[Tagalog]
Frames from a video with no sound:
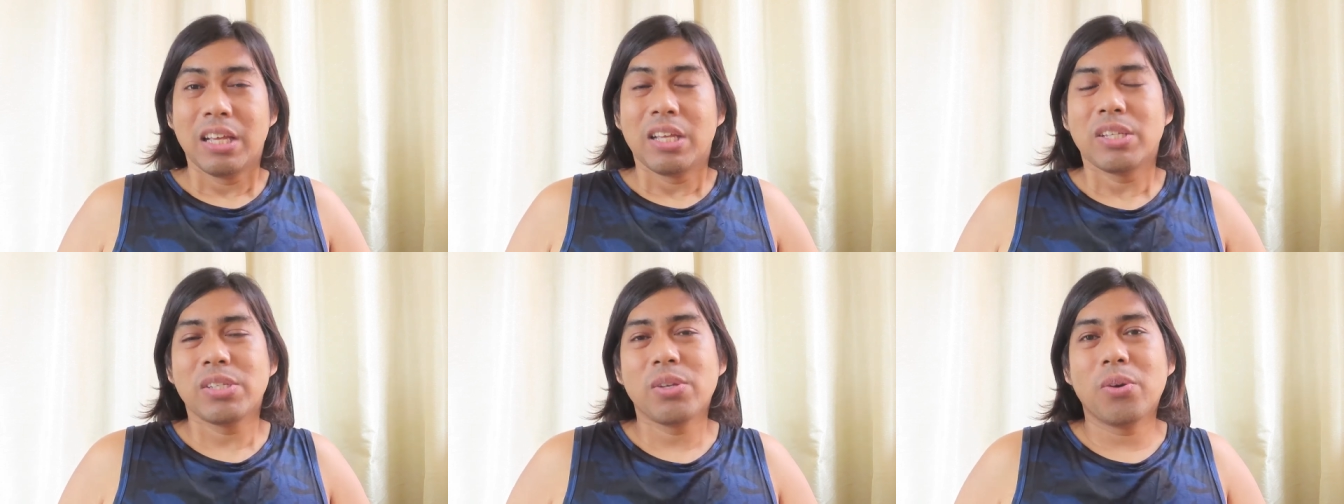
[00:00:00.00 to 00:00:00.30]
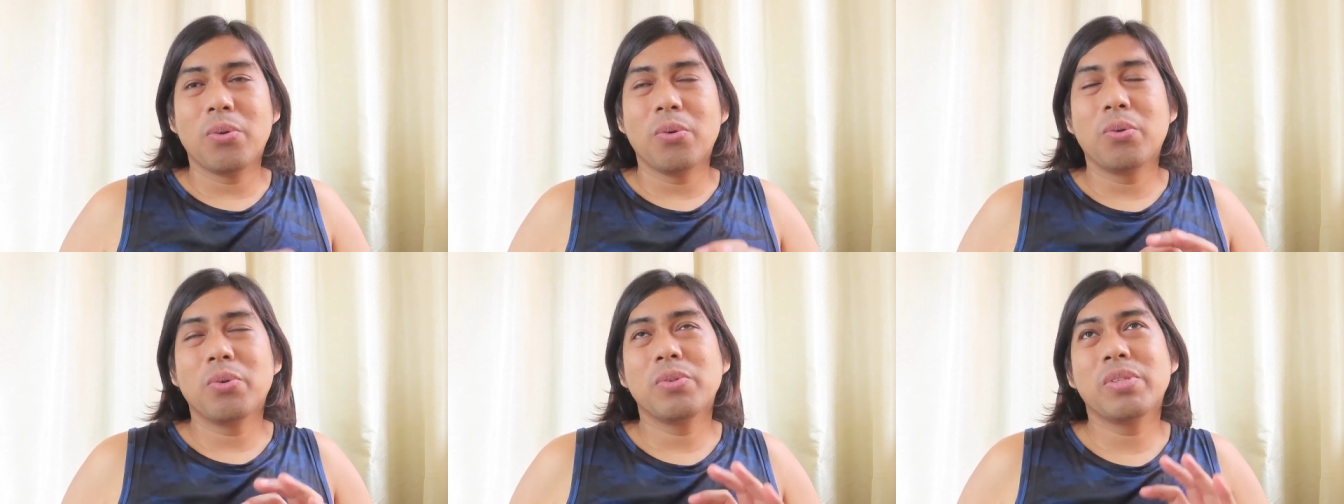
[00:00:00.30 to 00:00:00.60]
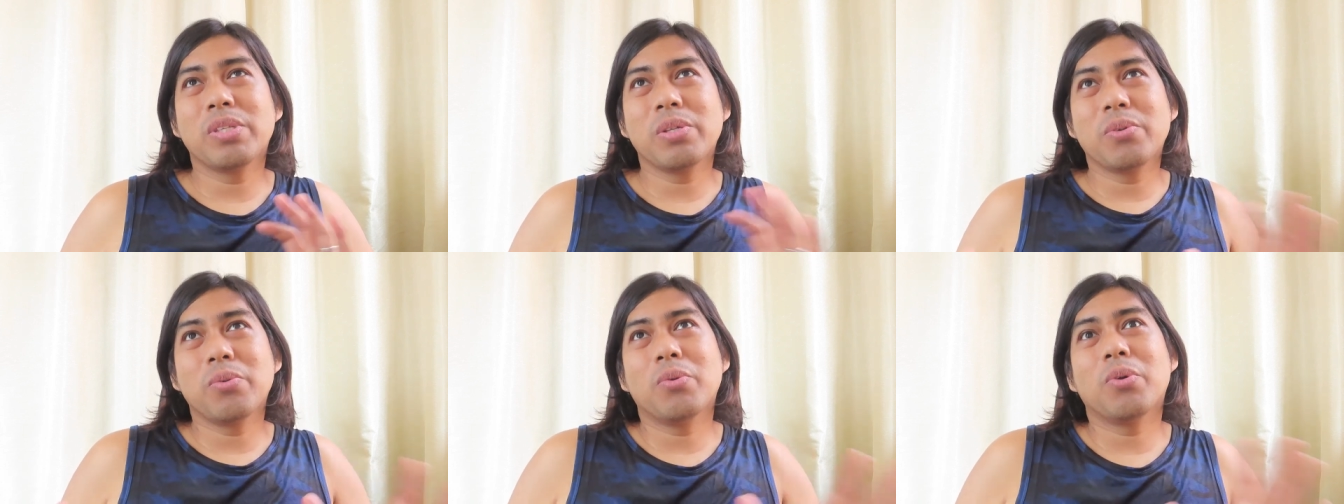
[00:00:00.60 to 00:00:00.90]
So,
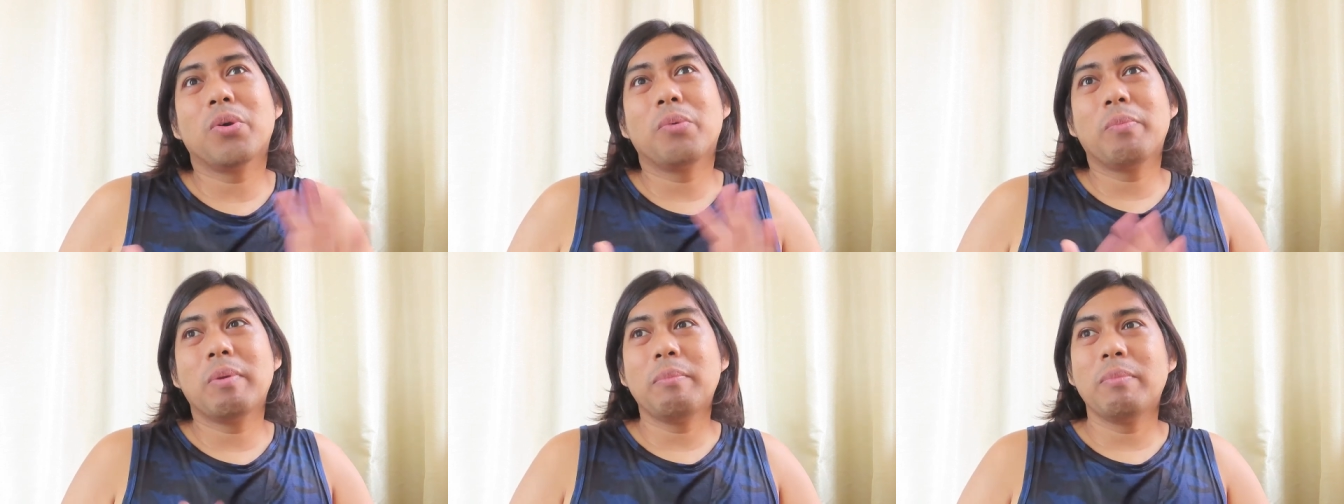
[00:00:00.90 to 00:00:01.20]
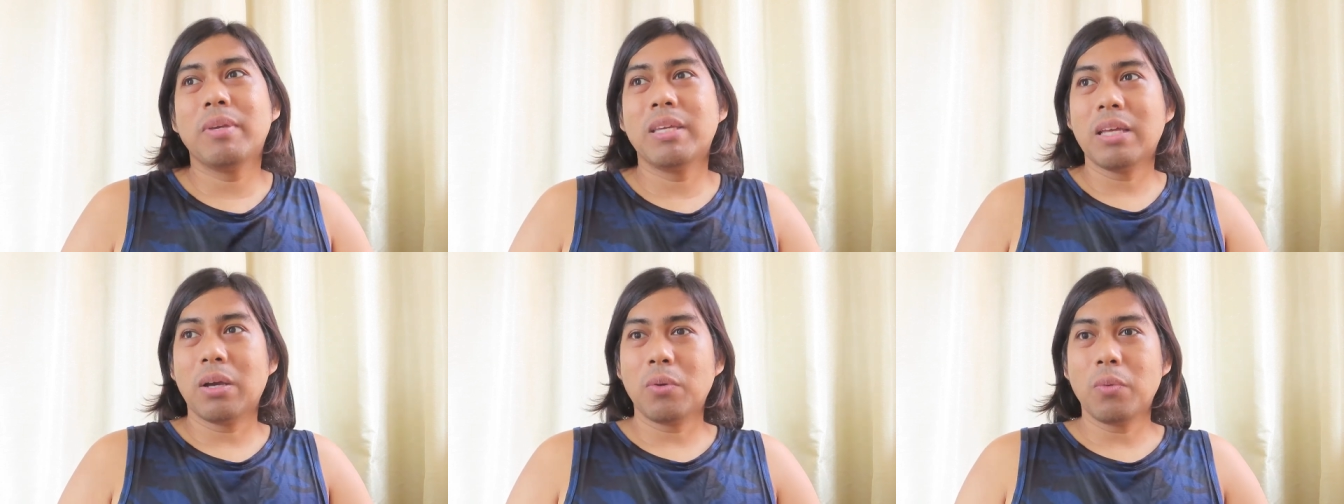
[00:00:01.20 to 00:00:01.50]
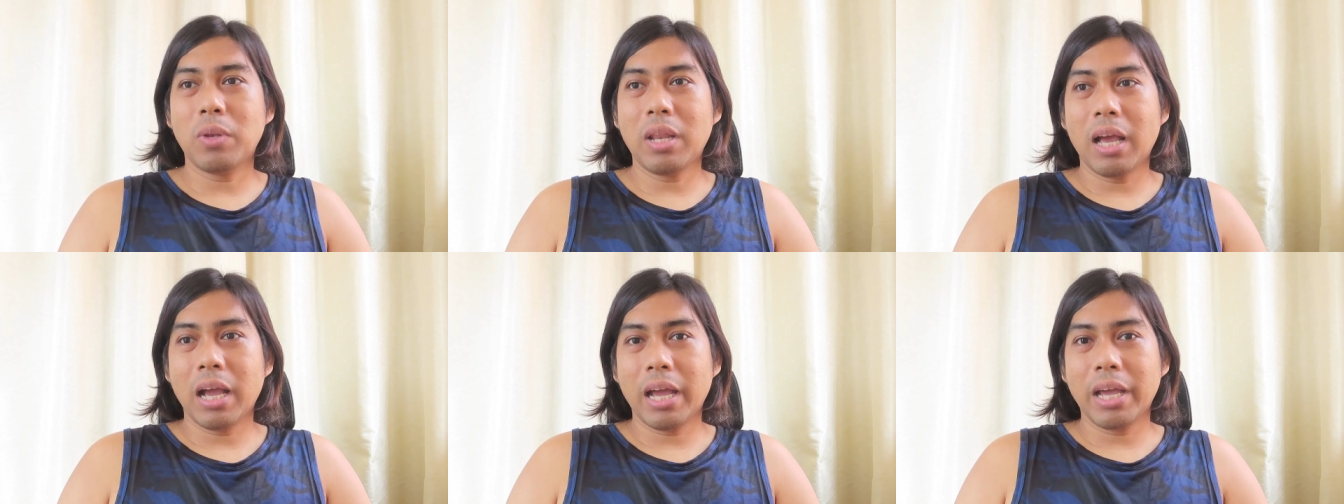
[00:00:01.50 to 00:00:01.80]
siguro bibigyan
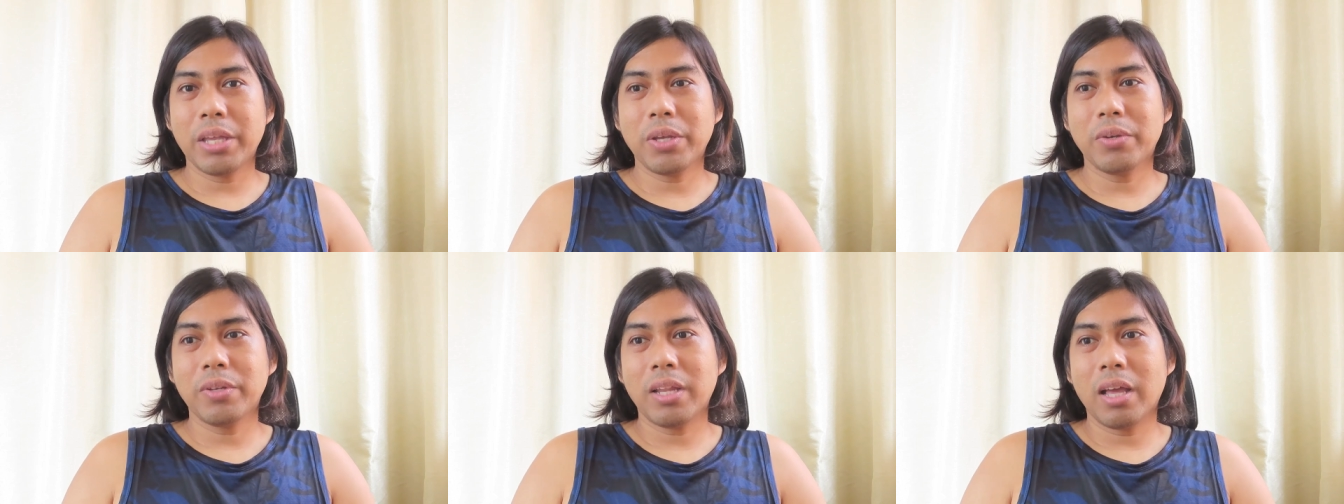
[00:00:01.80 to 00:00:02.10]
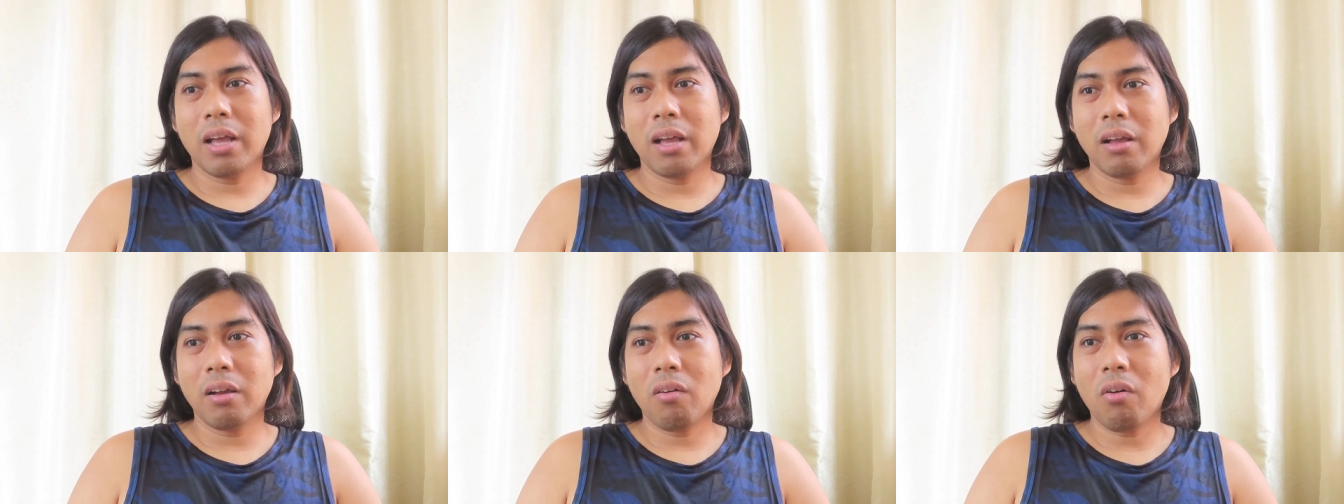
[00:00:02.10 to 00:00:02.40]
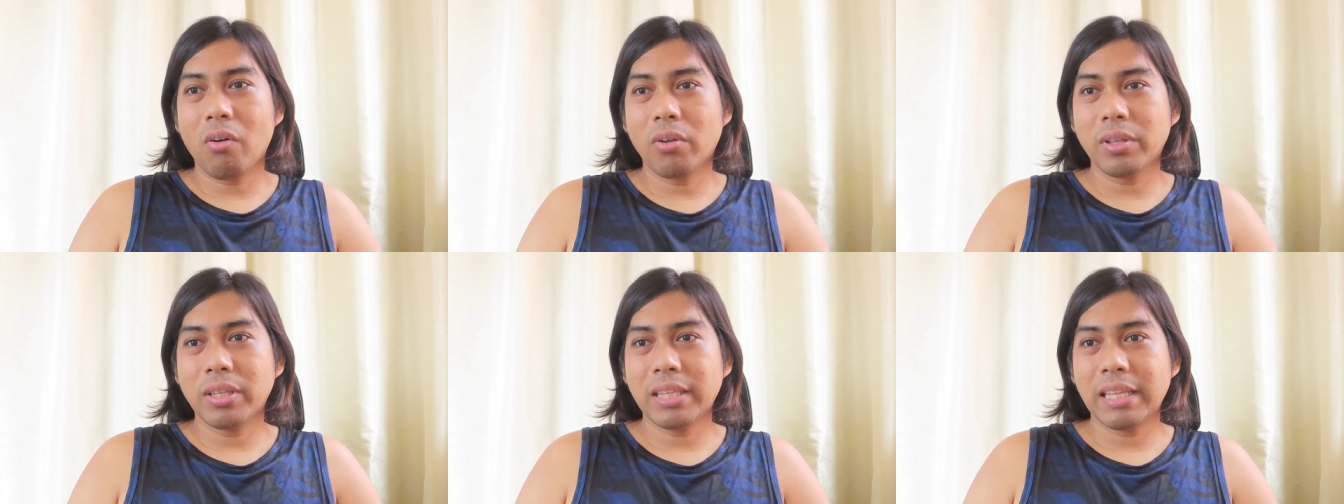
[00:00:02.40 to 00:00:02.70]
ko lang kayo ng
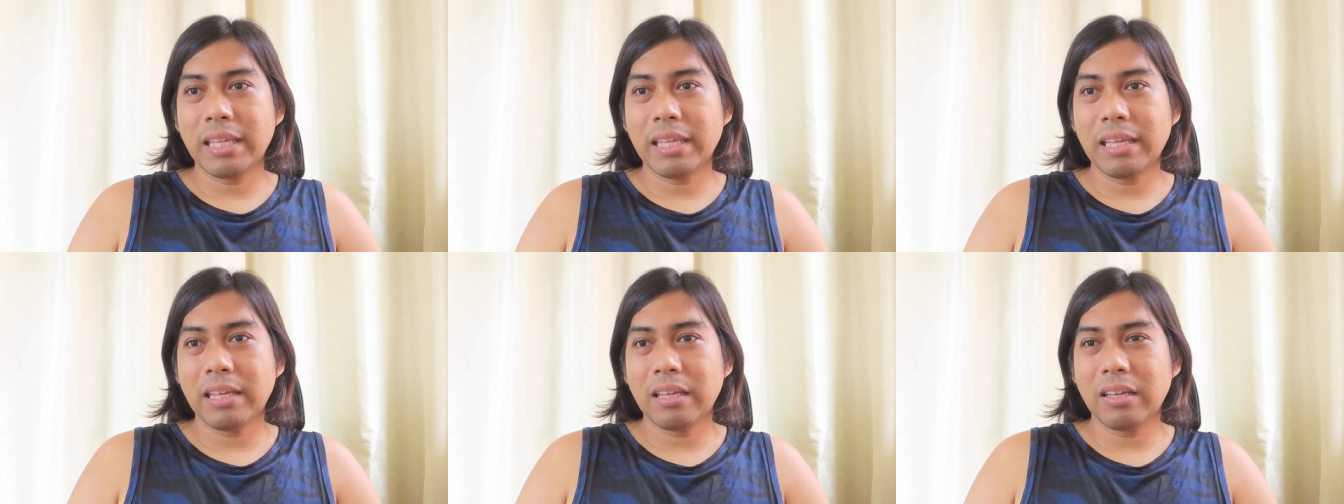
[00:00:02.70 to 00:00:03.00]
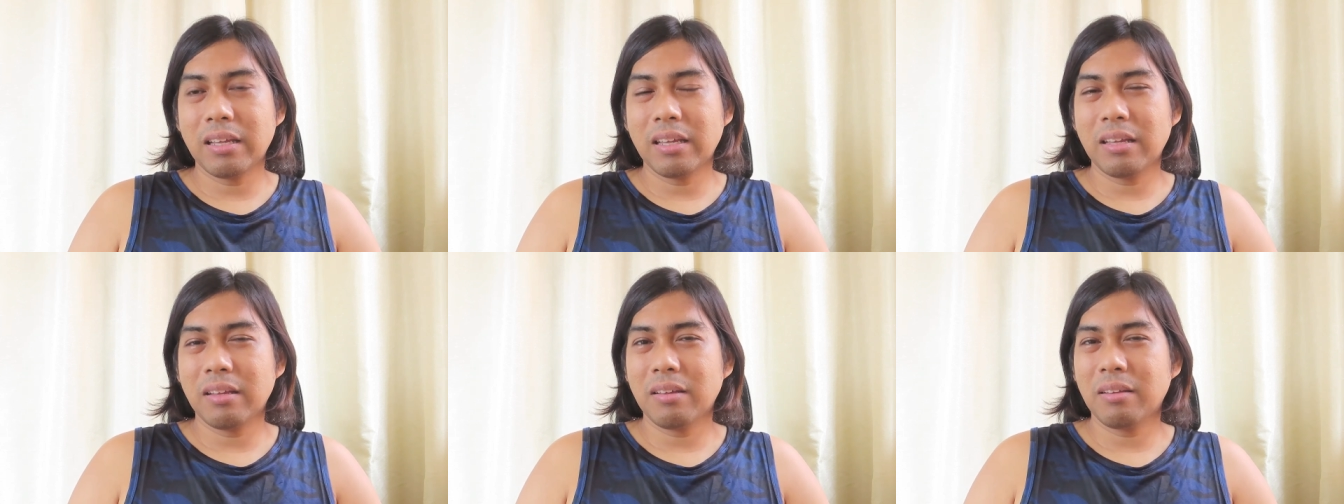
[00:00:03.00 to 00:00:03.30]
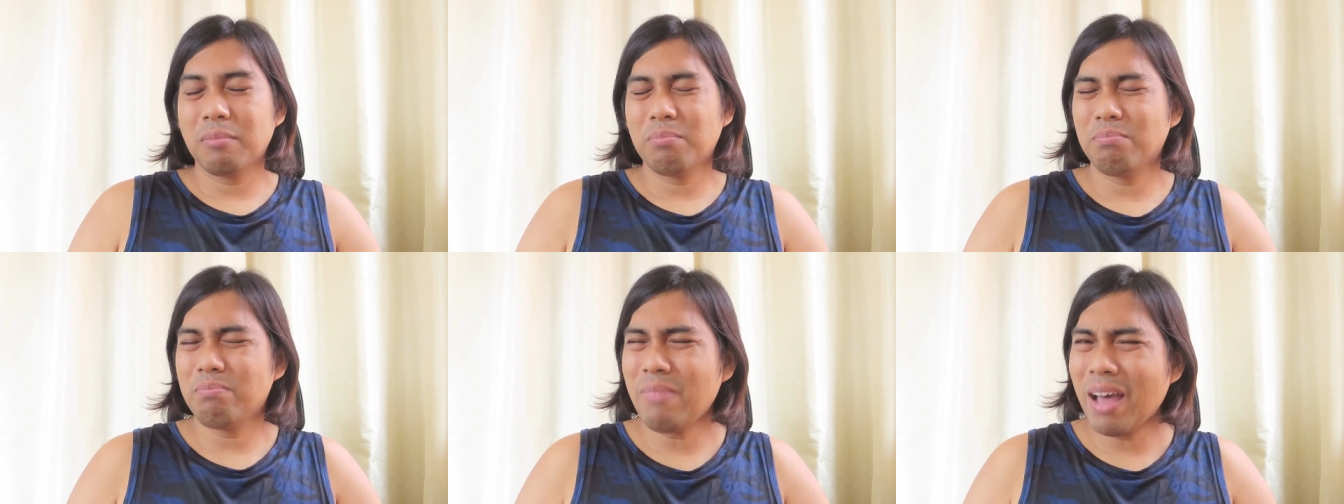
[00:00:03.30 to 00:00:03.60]
konting
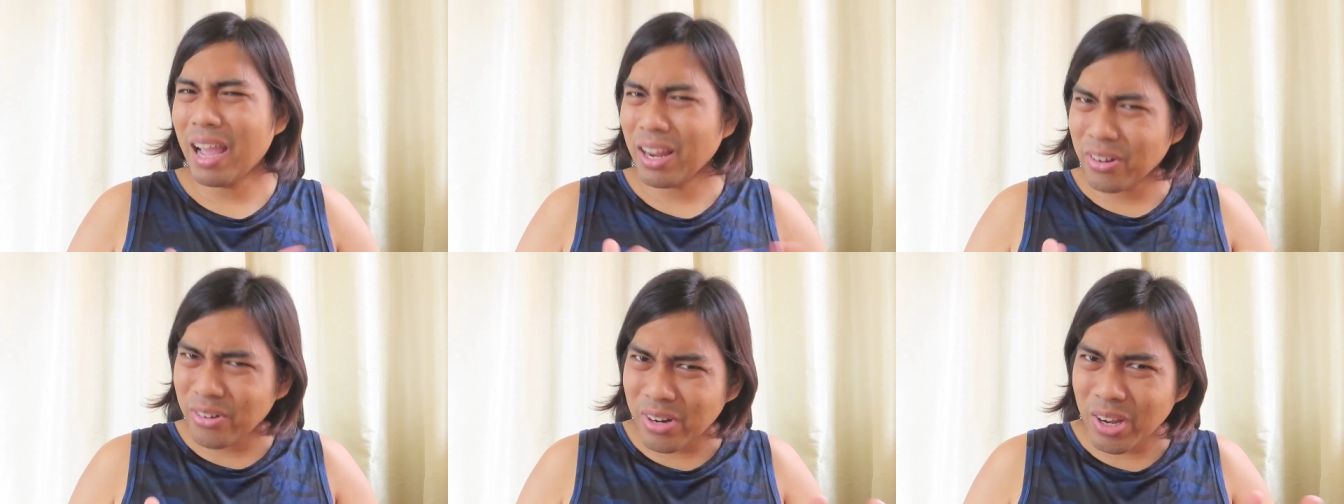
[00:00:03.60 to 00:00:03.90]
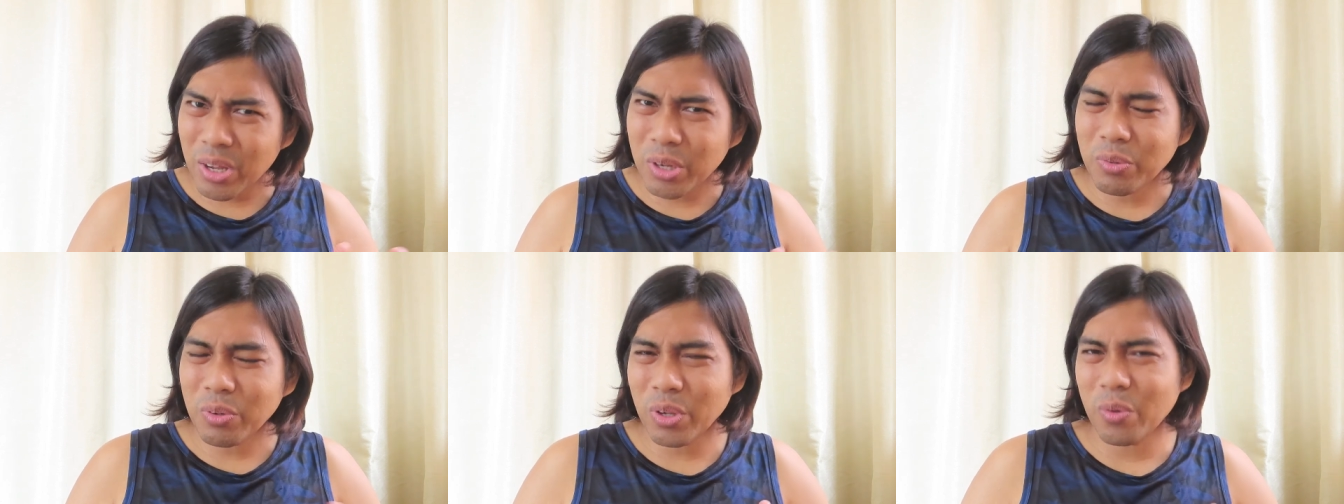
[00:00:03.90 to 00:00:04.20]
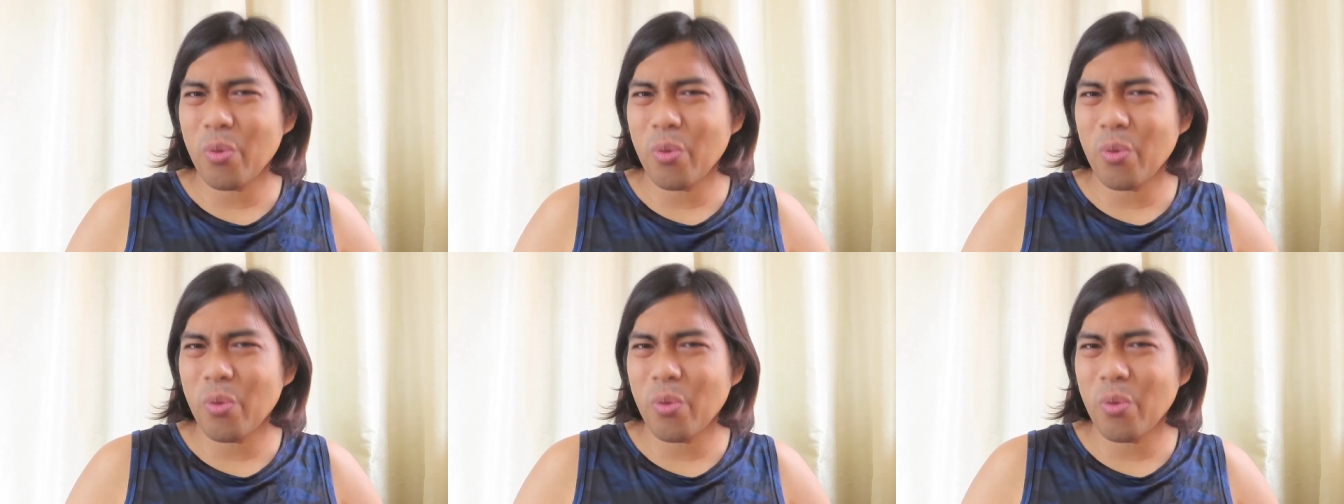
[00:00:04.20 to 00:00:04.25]
background.